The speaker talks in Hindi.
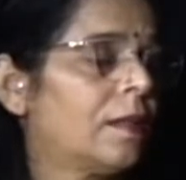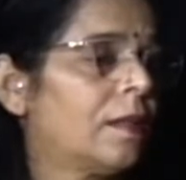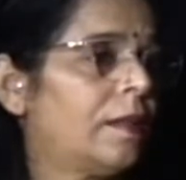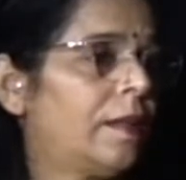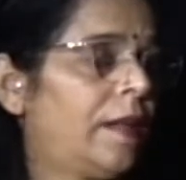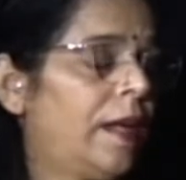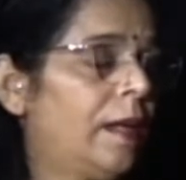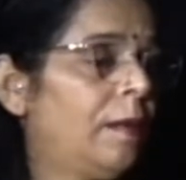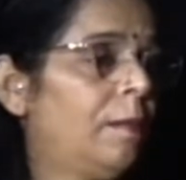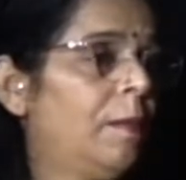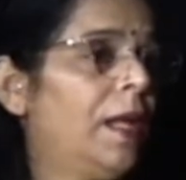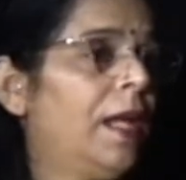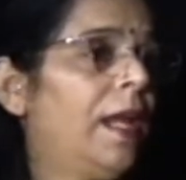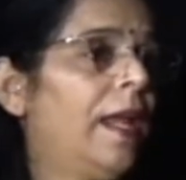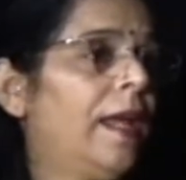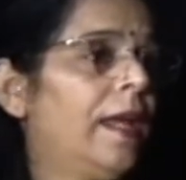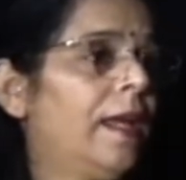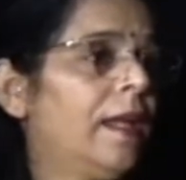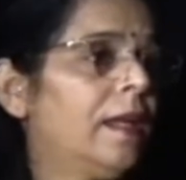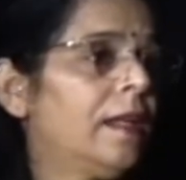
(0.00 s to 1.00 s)
ट्रेडमिल
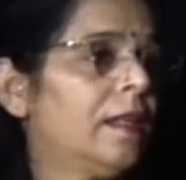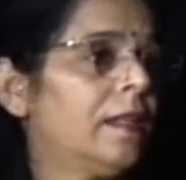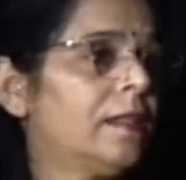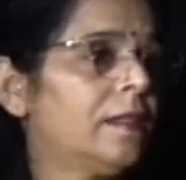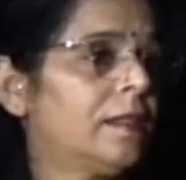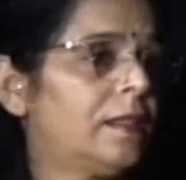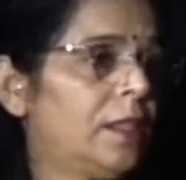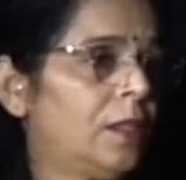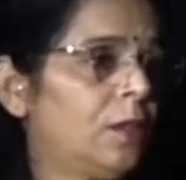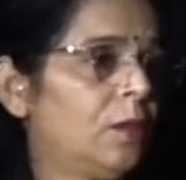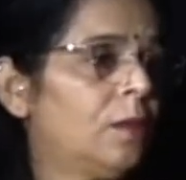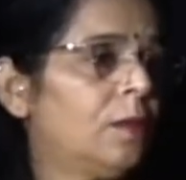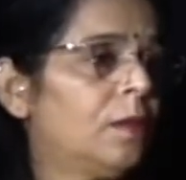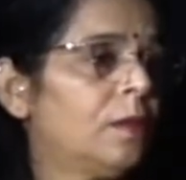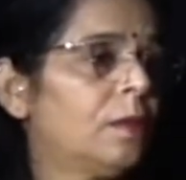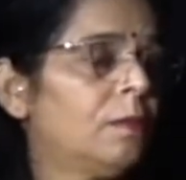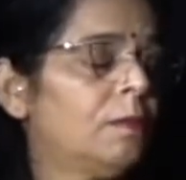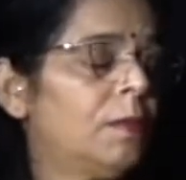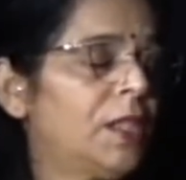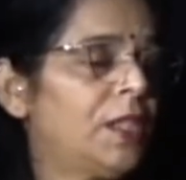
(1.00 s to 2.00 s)
है ज़ीरो
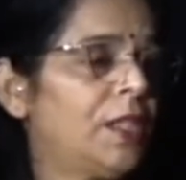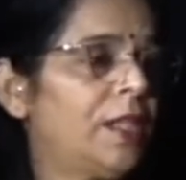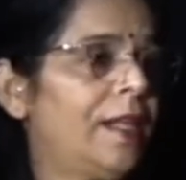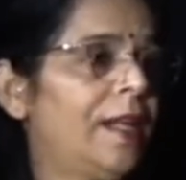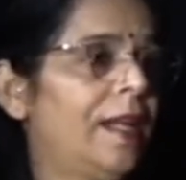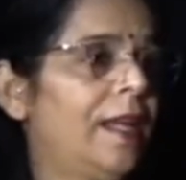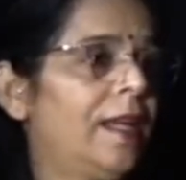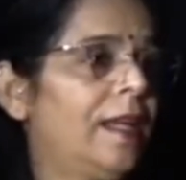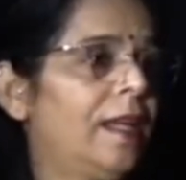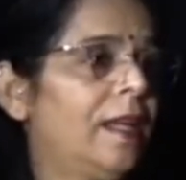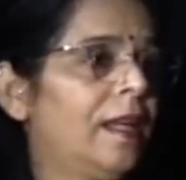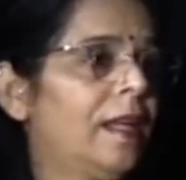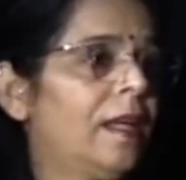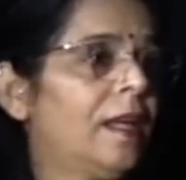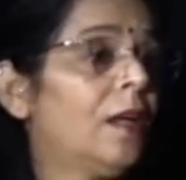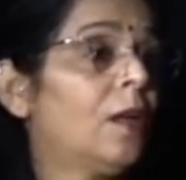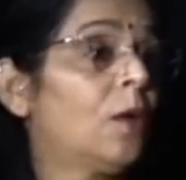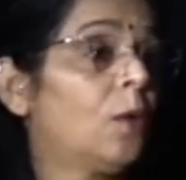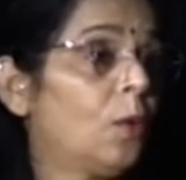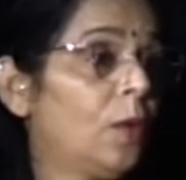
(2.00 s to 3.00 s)
मशीन है
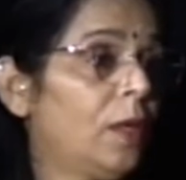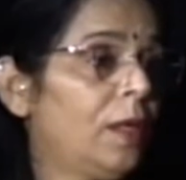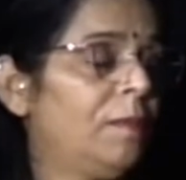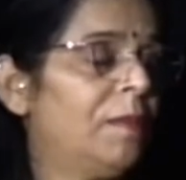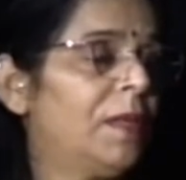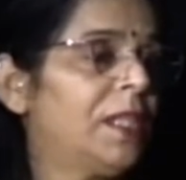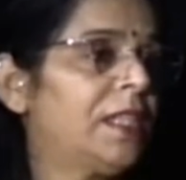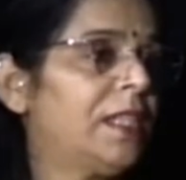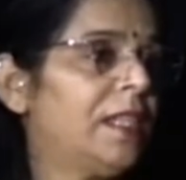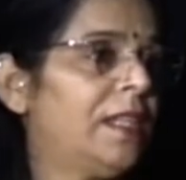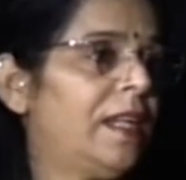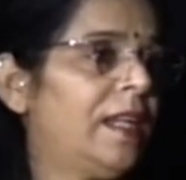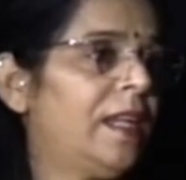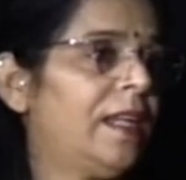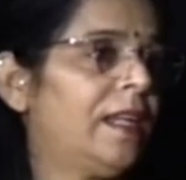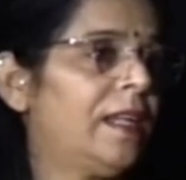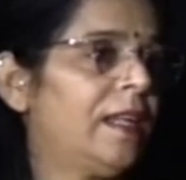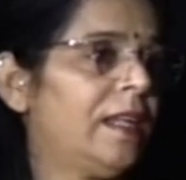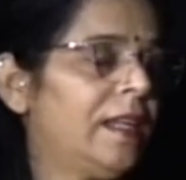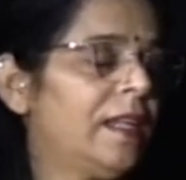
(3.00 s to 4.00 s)
रोइंग मशीन
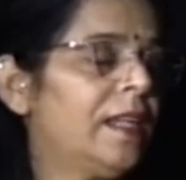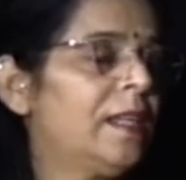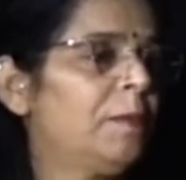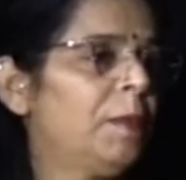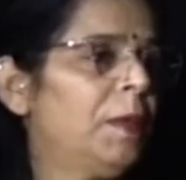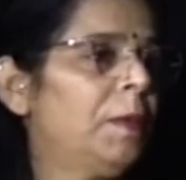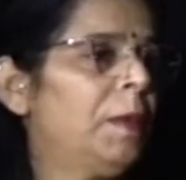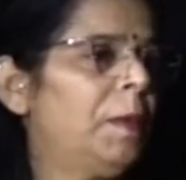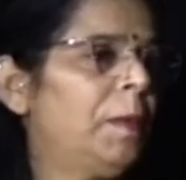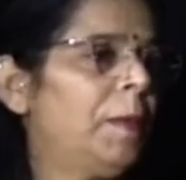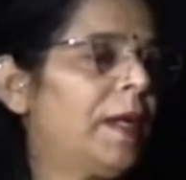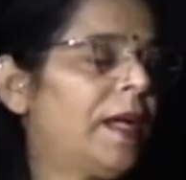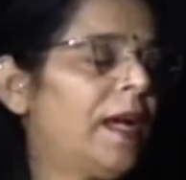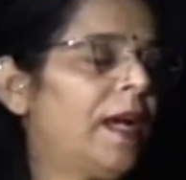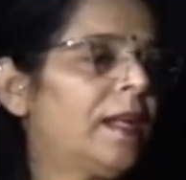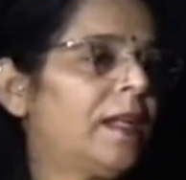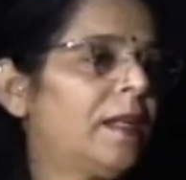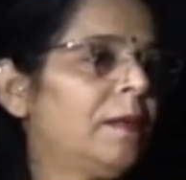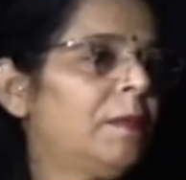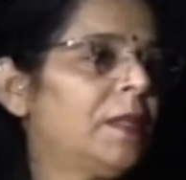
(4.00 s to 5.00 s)
है विभिन्न
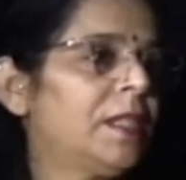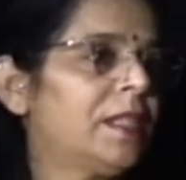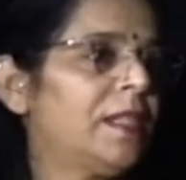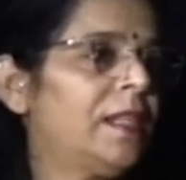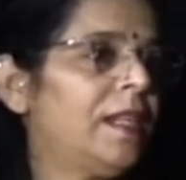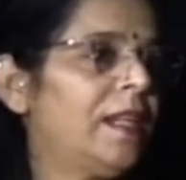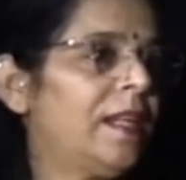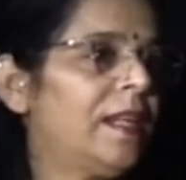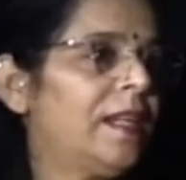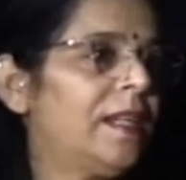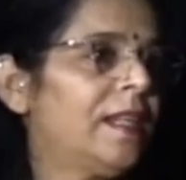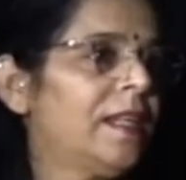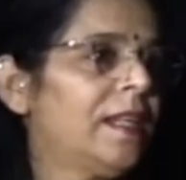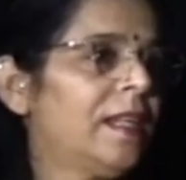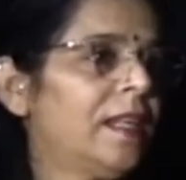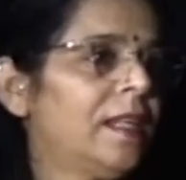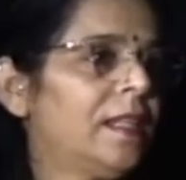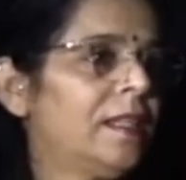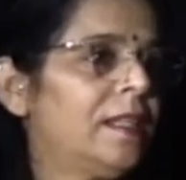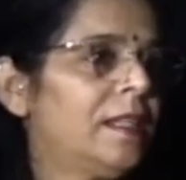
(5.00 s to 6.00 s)
प्रकार की मशीनें हैं
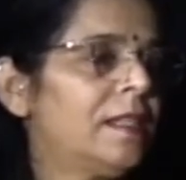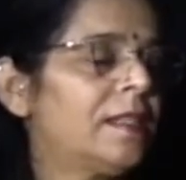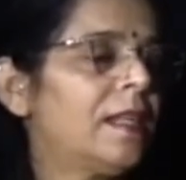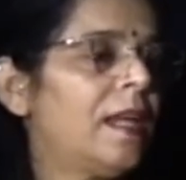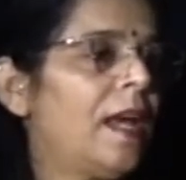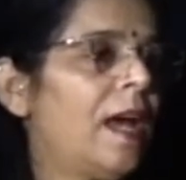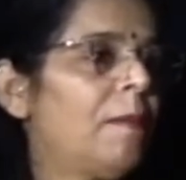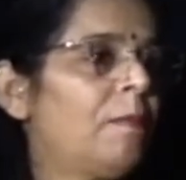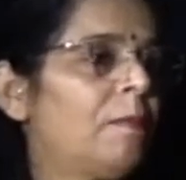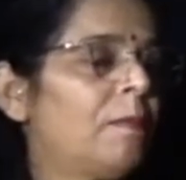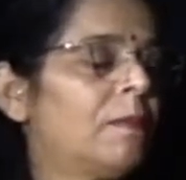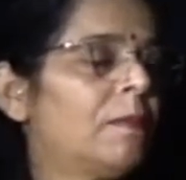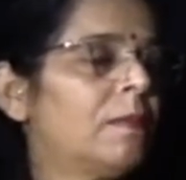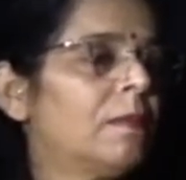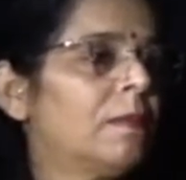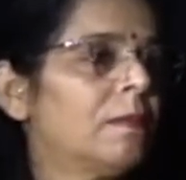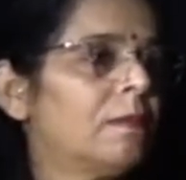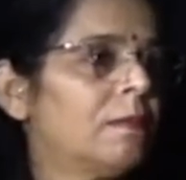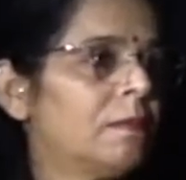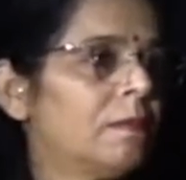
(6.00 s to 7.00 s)
जिससे आप
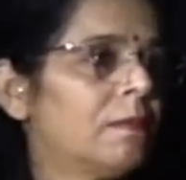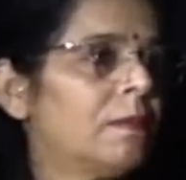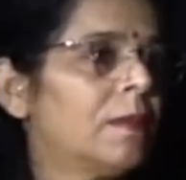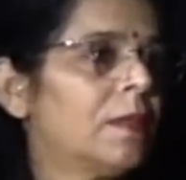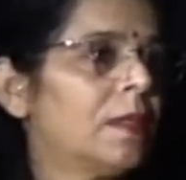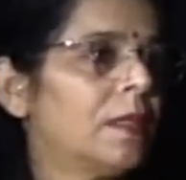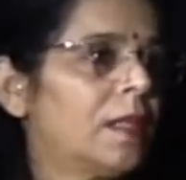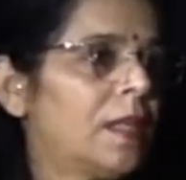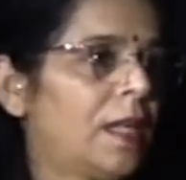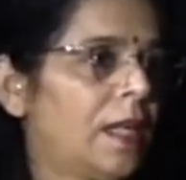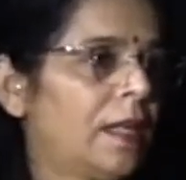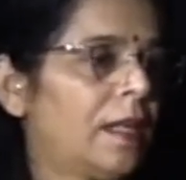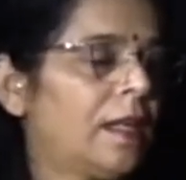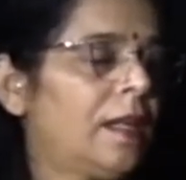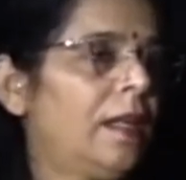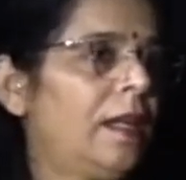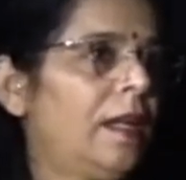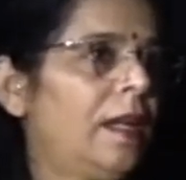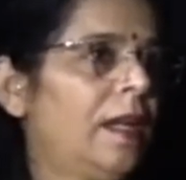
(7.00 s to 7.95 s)
करके